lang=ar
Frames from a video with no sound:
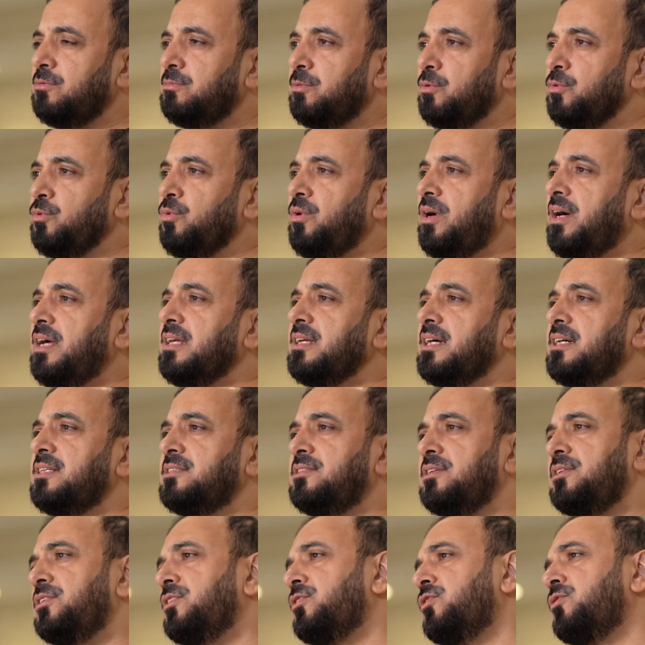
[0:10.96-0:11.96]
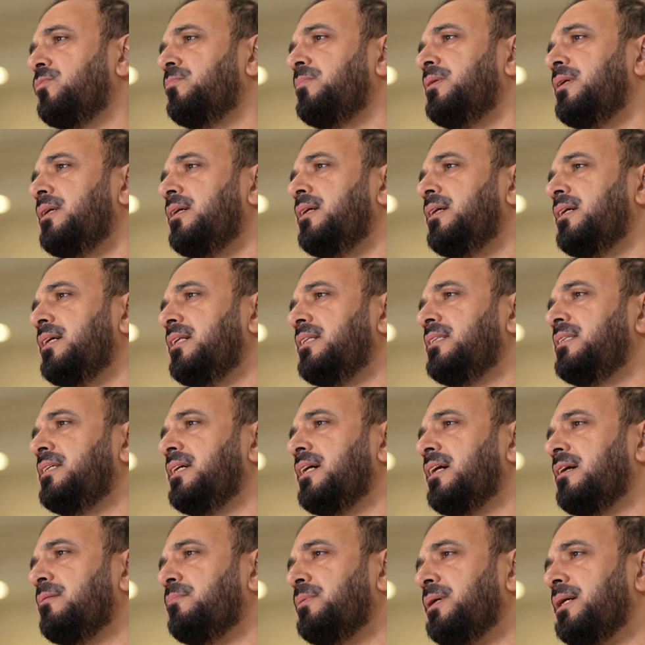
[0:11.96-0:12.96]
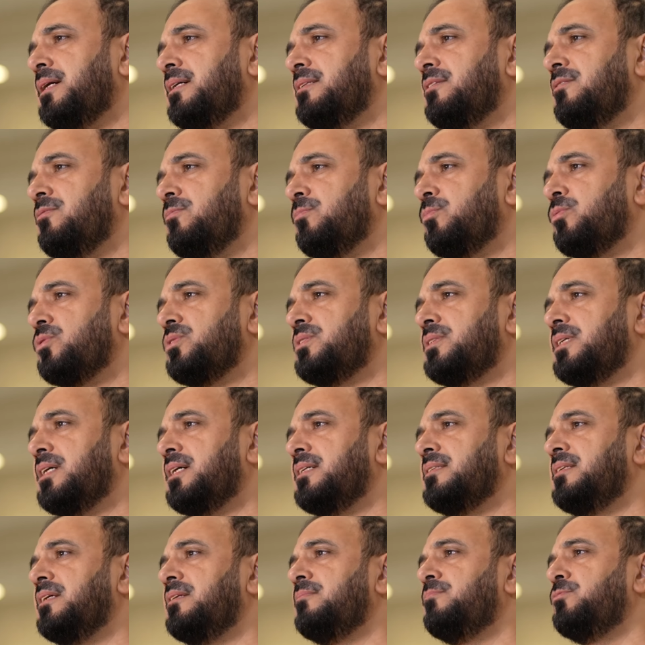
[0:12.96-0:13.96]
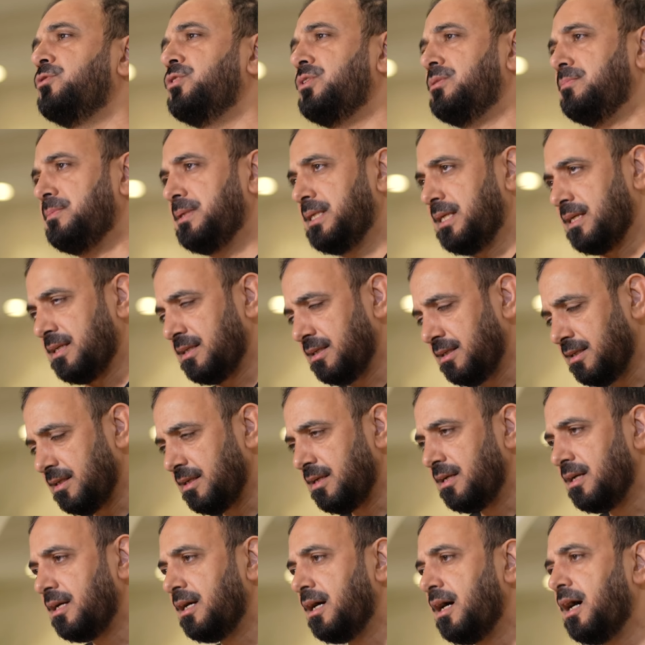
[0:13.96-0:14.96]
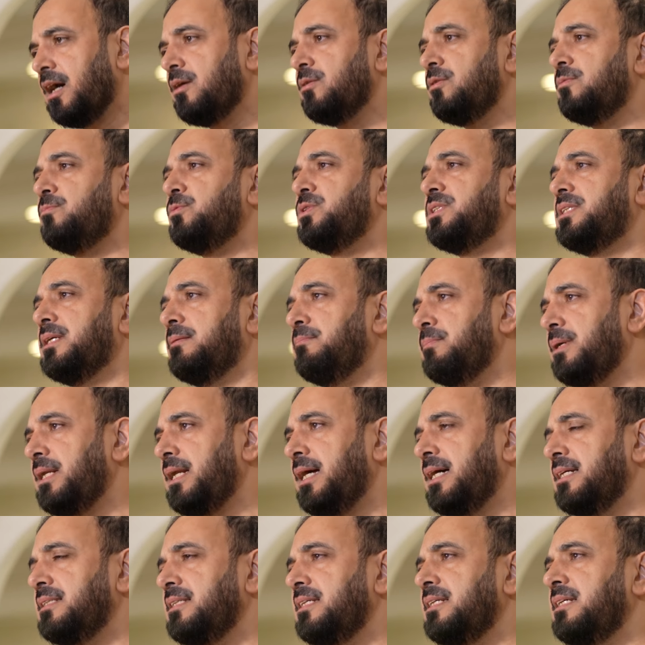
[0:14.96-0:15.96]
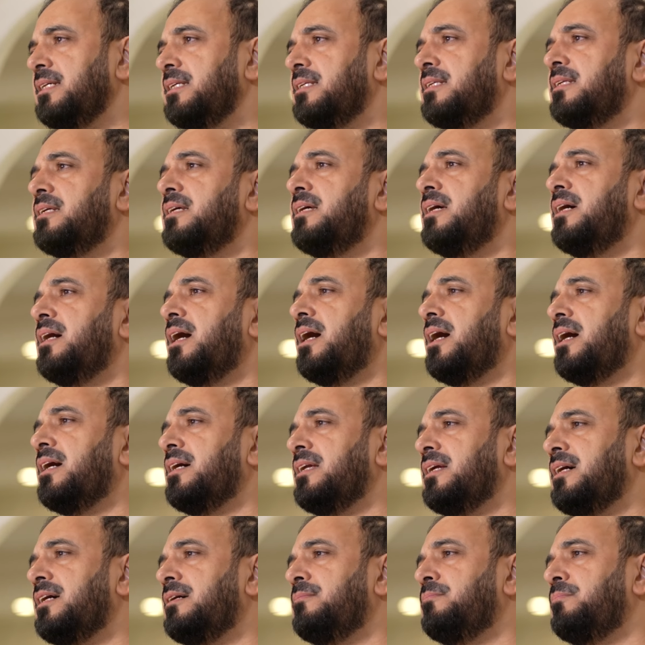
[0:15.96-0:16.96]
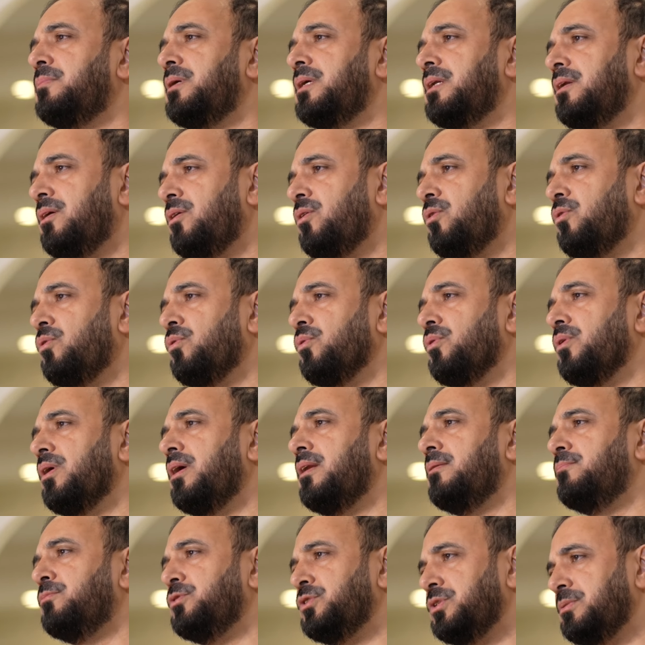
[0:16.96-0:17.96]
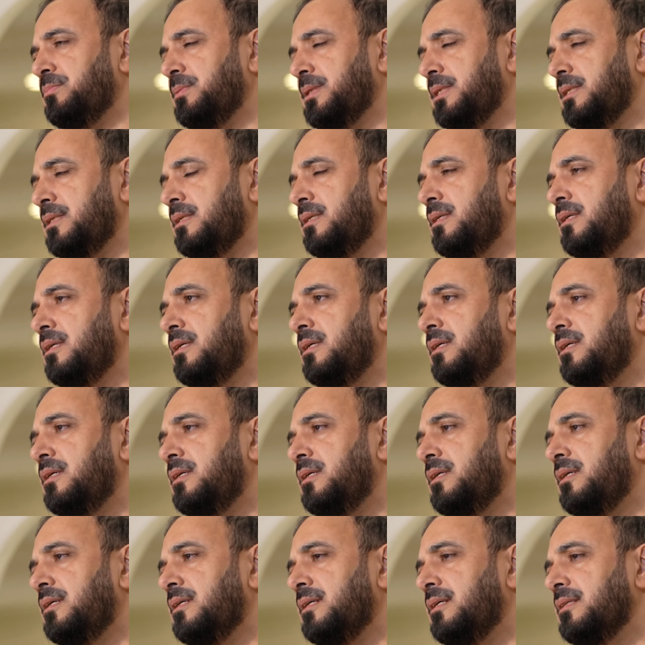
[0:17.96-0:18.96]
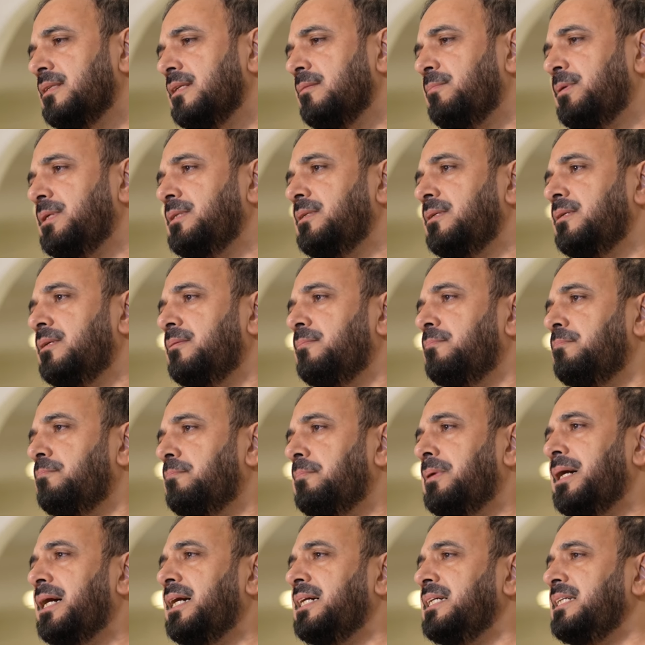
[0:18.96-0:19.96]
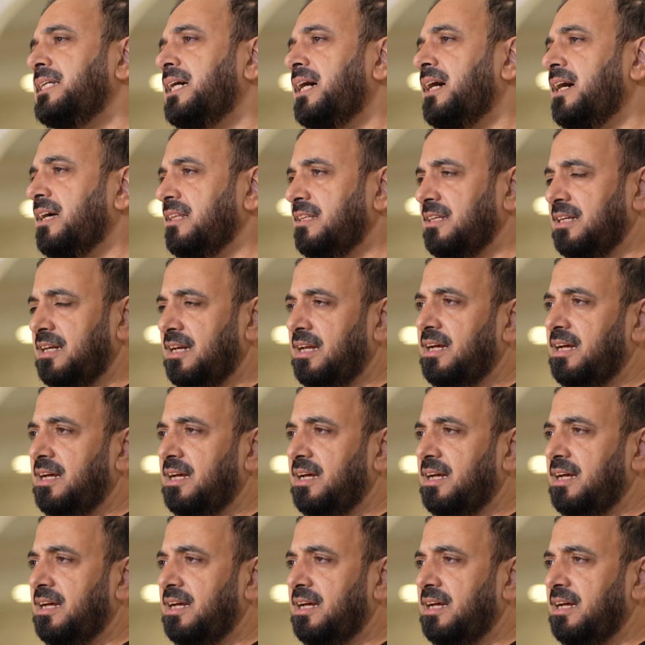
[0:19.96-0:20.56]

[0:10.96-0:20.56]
وموضوع حلقة اليوم التهابات البروستات المزمنة أو المسمى الحديث آلام الحوض المزمن طبعا ما هي هذه